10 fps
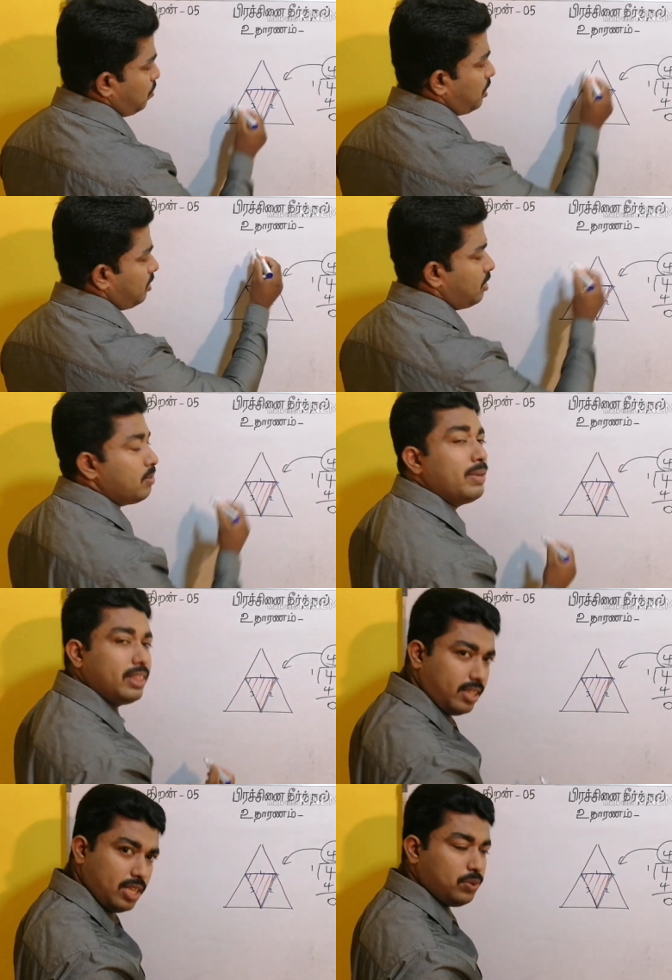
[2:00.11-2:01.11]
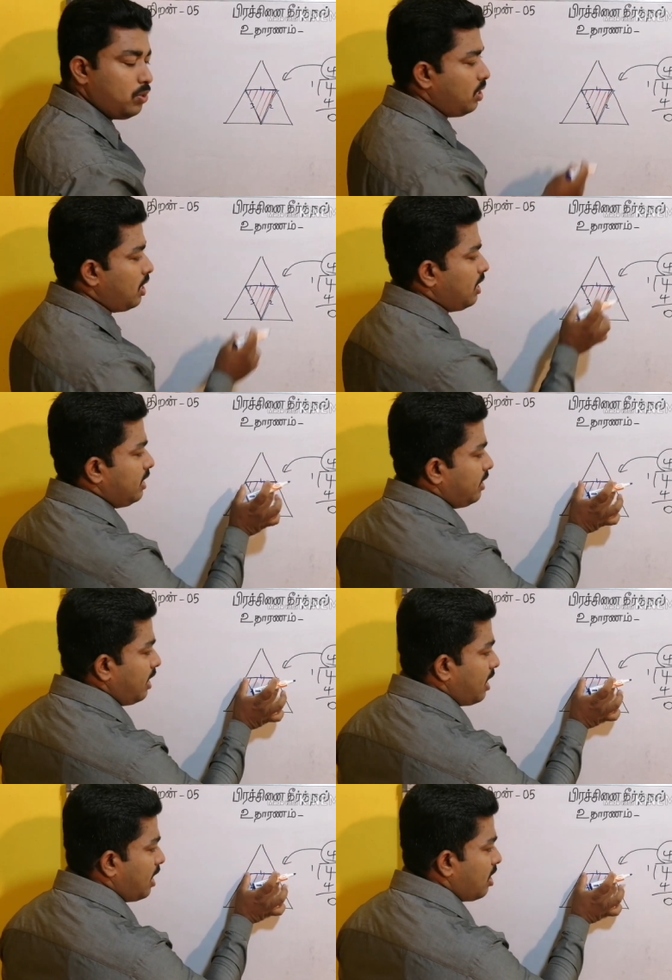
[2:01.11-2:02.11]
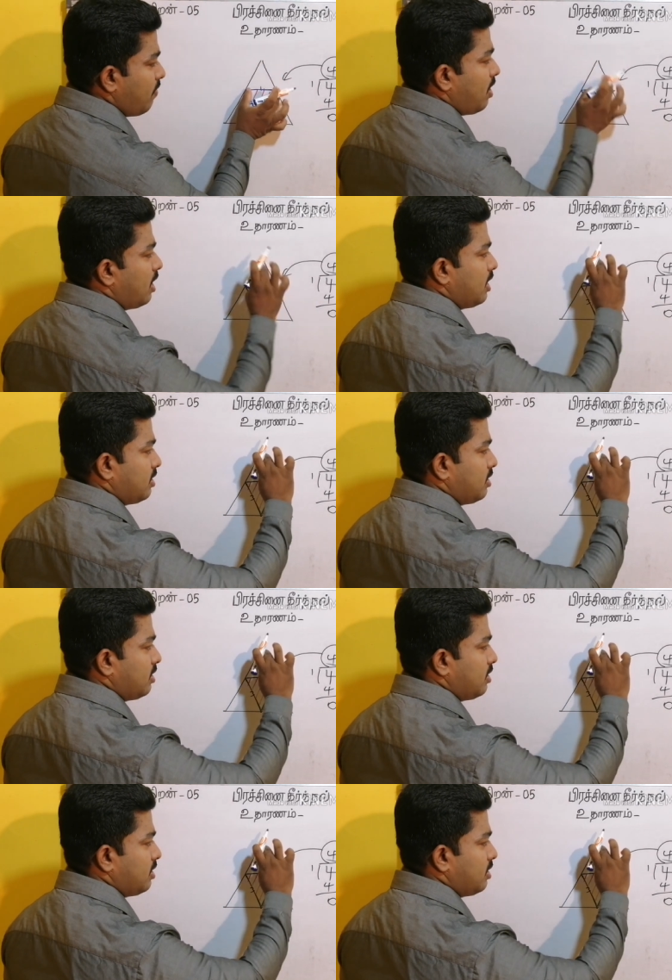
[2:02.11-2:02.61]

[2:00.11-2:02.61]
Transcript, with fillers: தூரத்திலும் எத்தனை துண்டுகள் இதே அளவான